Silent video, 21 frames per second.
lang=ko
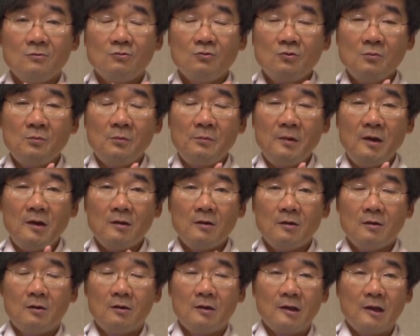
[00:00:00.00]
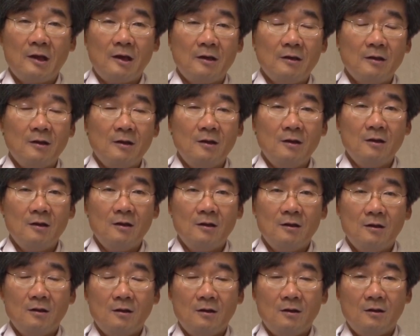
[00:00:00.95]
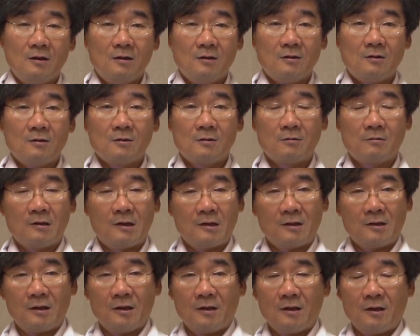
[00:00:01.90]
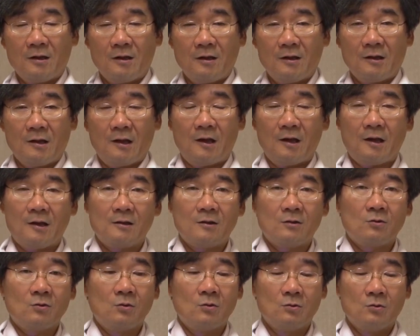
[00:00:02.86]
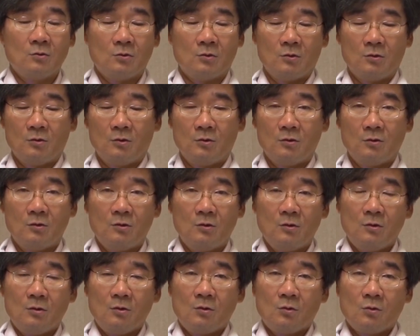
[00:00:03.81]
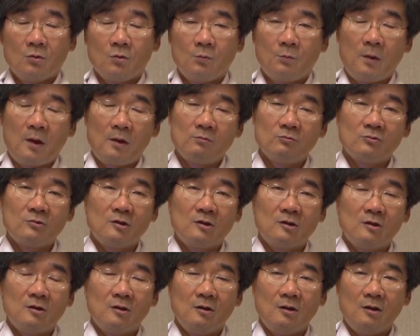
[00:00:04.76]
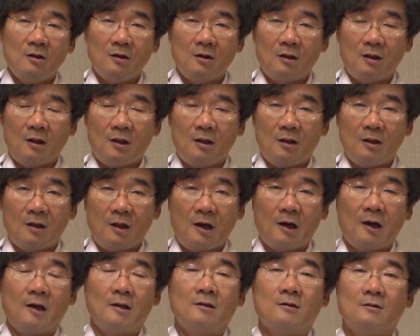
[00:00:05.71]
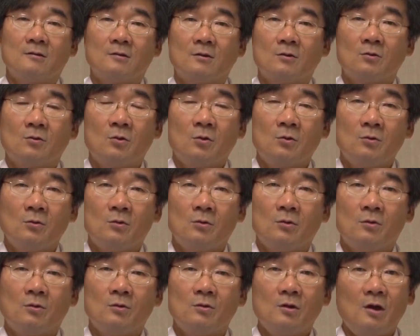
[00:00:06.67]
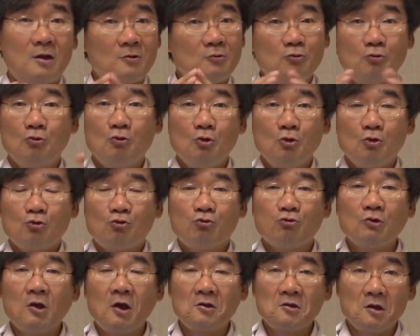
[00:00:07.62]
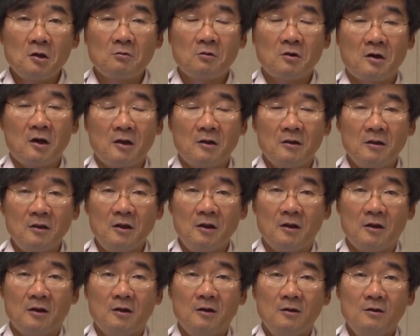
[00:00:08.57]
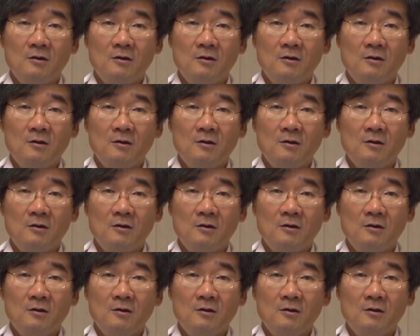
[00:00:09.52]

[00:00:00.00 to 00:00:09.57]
우리 몸에 영양이 들어갔다가 나가는 통로, 노폐물이 나가는 그런 통로 아주 중요한 역할을 하는데